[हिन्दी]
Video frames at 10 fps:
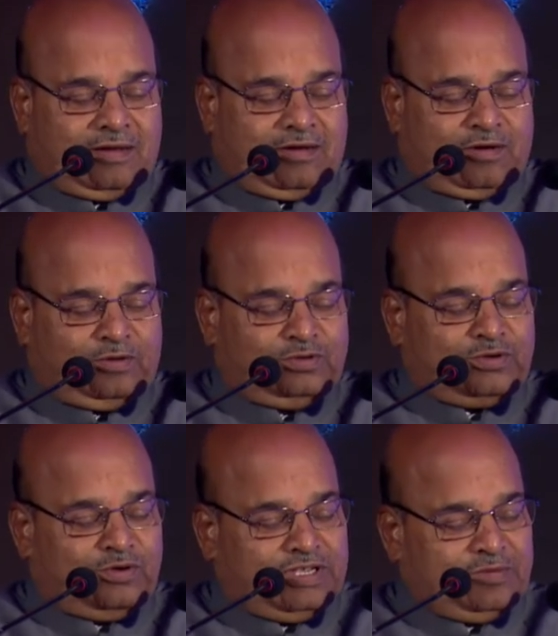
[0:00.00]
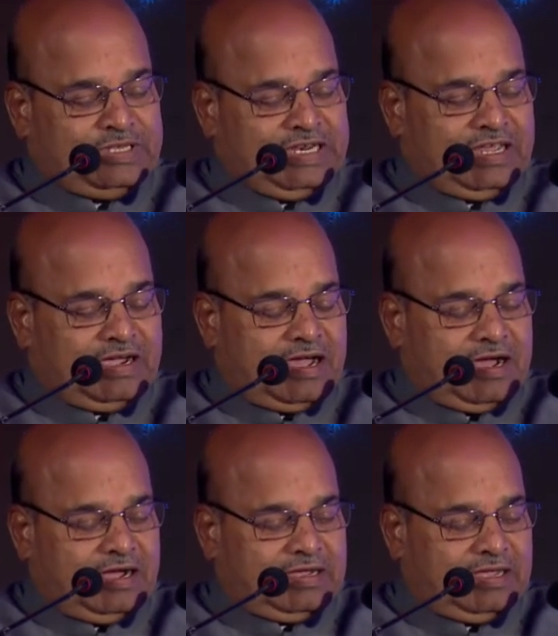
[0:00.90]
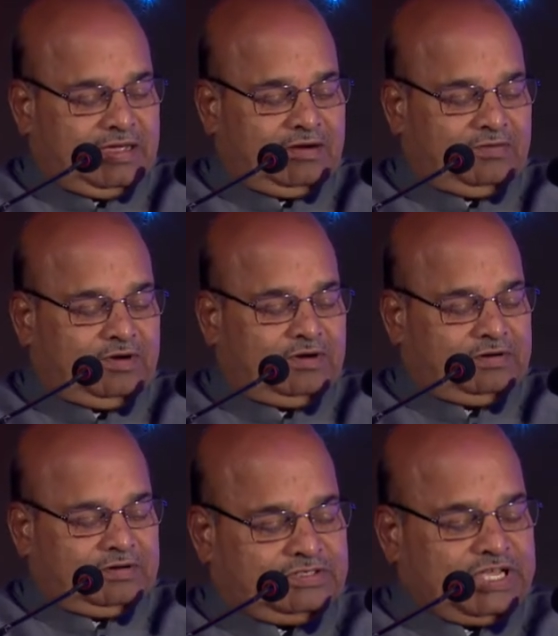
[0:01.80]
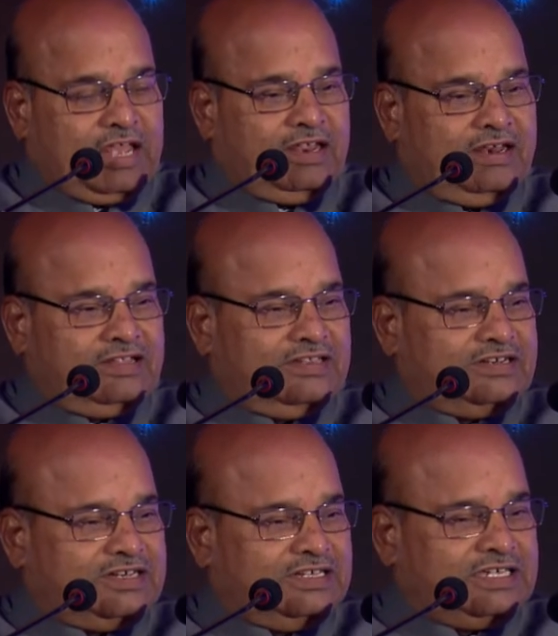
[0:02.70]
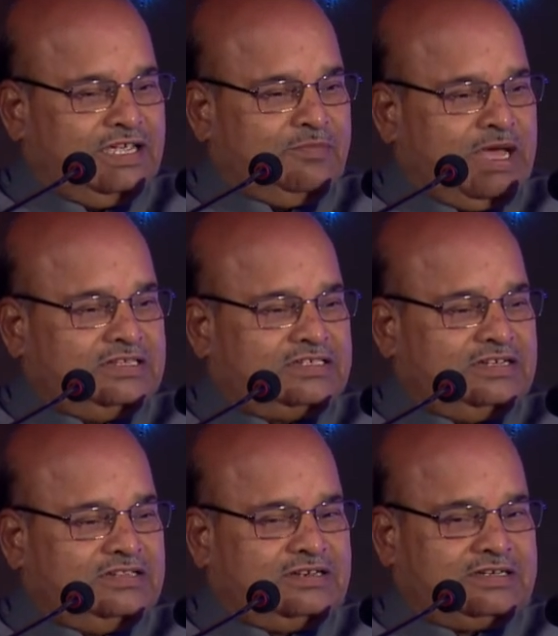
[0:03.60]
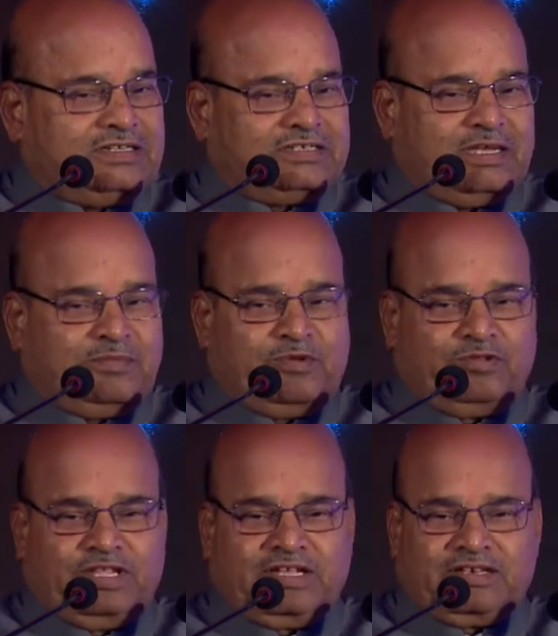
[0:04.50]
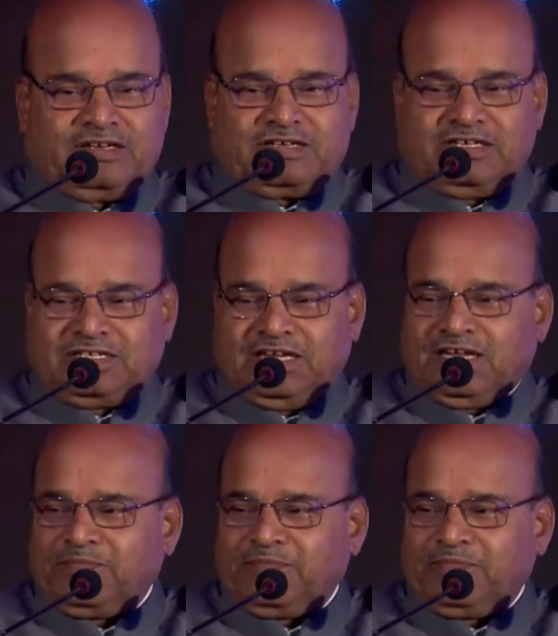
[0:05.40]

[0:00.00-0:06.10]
और उसको जब जीने का हक है और वो शारीरिक दृष्टि से मानसिक दृष्टि से बौद्धिक दृष्टि से